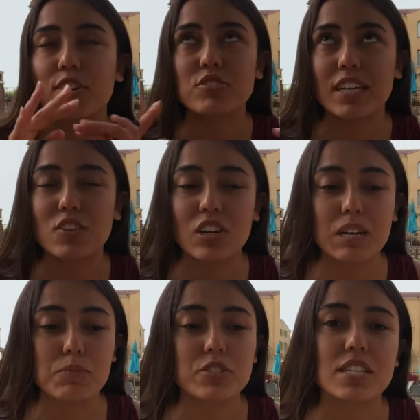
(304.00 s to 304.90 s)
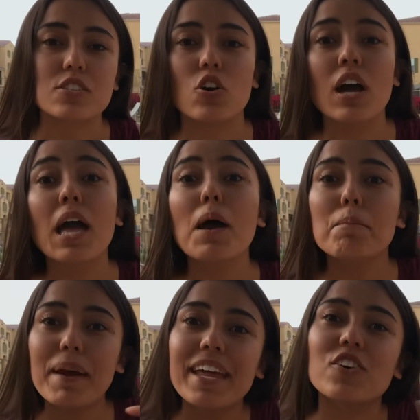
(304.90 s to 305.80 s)
o sea, no queremos eso.
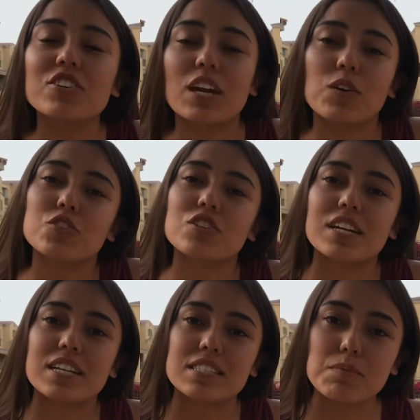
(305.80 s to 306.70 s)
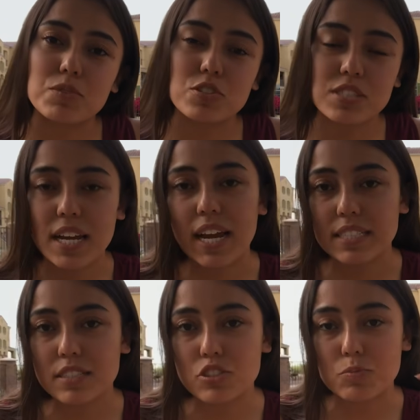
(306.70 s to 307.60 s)
Pero ya cuando regresemos, ya
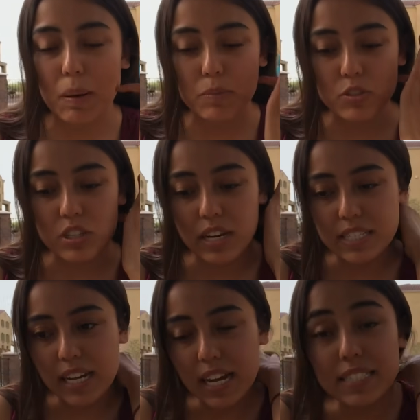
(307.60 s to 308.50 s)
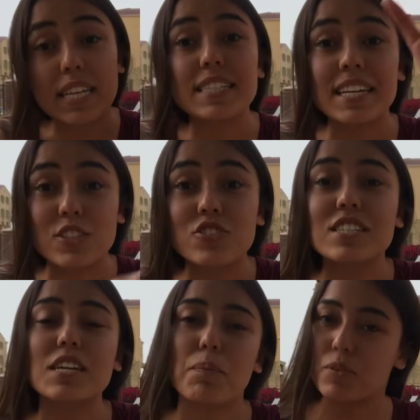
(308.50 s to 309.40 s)
casi nos vamos otra vez a Kansas,
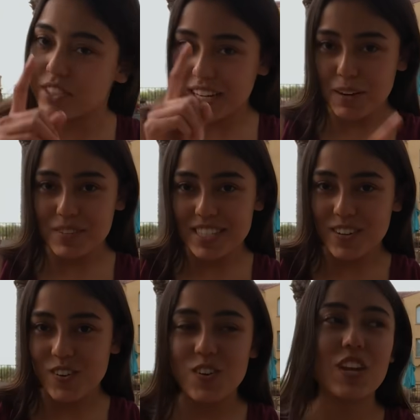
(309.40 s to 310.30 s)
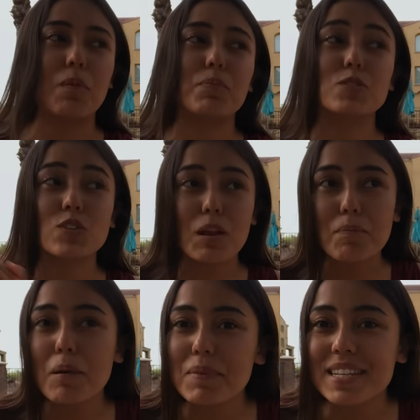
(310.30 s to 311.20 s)
entonces ya puedo sacar mi seguro, ya puedo estudiar
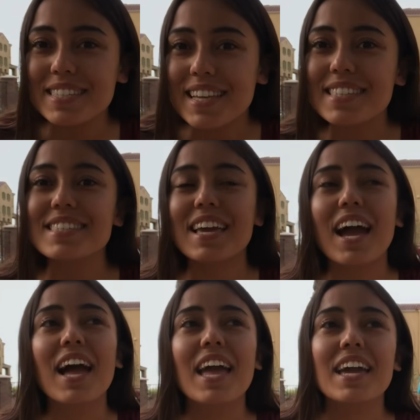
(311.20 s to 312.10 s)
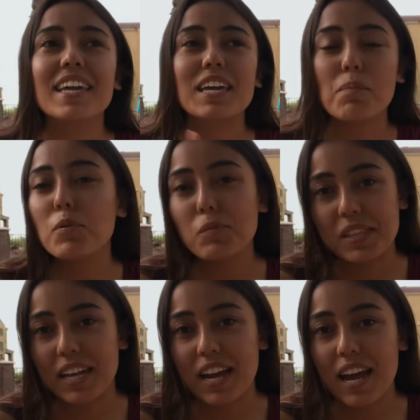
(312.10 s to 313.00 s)
para mi licencia y ya puedo
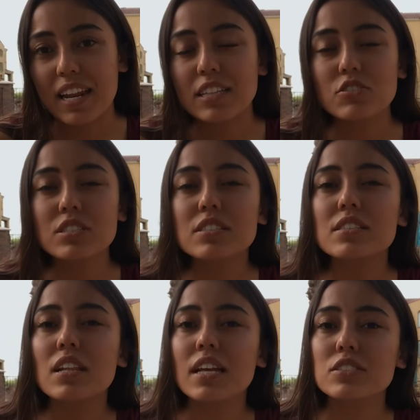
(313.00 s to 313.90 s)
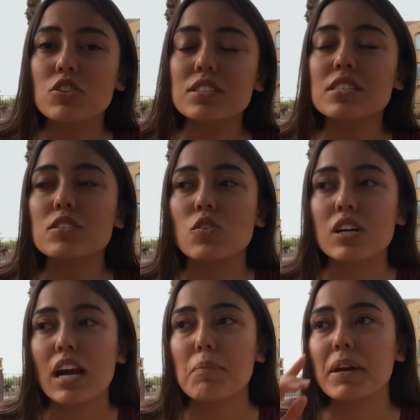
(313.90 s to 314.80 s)
manejar. Entonces las cosas
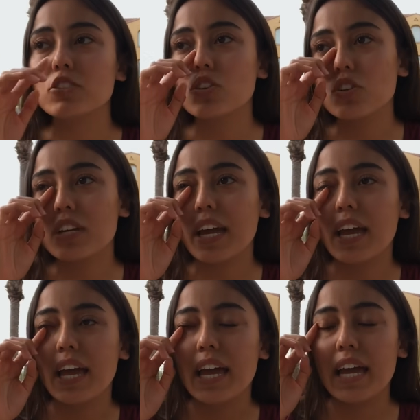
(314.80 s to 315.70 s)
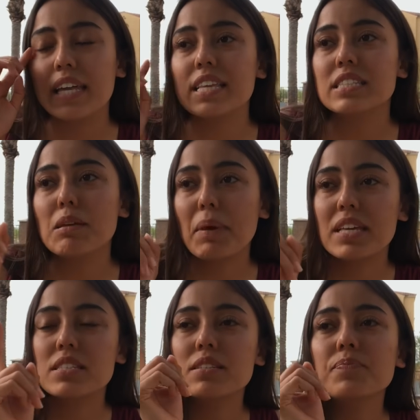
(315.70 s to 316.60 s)
con calma. Yo creo que en este mes